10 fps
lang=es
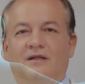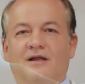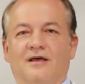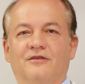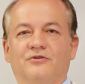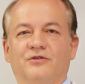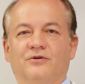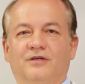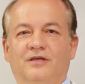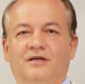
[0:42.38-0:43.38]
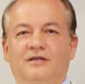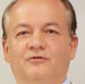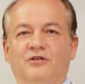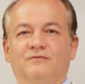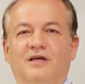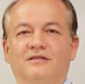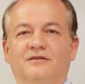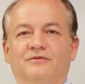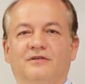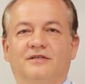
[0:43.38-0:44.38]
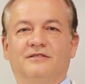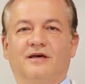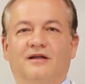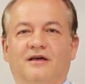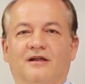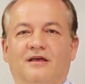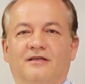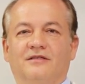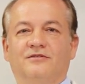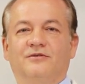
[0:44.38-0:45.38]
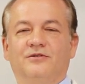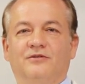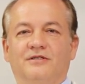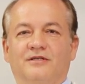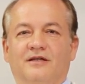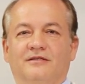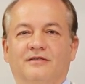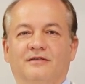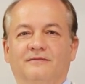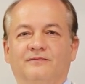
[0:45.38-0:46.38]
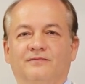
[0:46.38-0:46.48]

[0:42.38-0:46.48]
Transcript: La radiocirugía no es más que utilizar la radiación ionizante